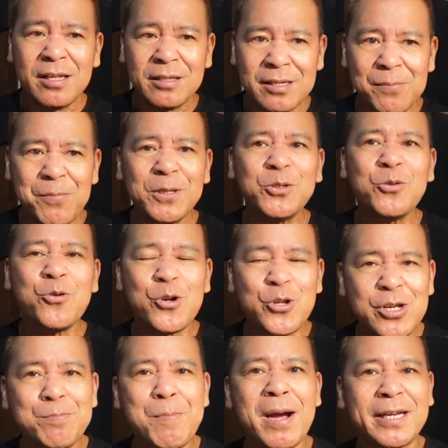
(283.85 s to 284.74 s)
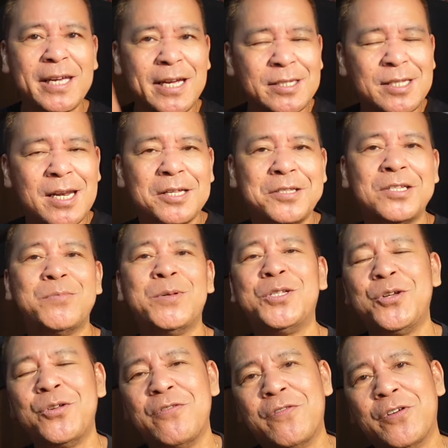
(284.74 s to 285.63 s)
dapat kung ano yung makikita natin sa
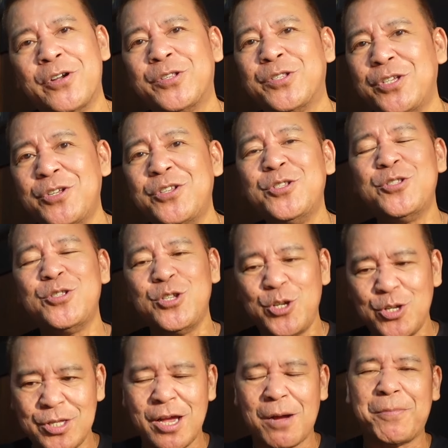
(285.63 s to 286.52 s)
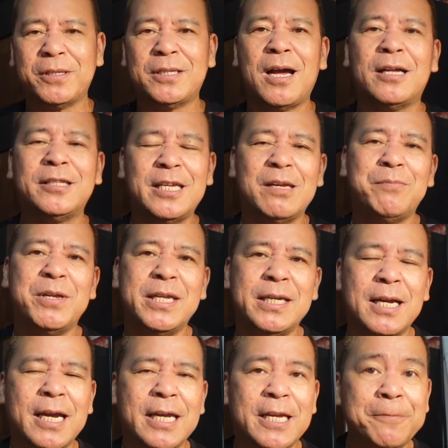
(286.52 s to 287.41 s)
Miss Universe, yun, yun dapat ang ating
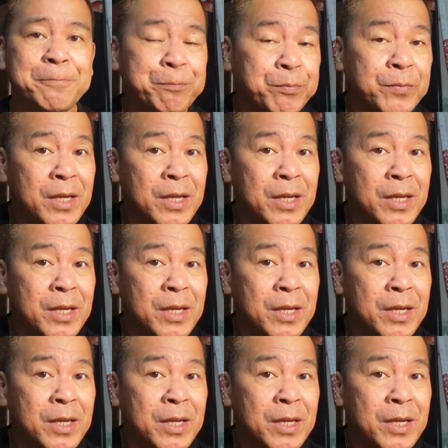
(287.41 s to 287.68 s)
ibinigay.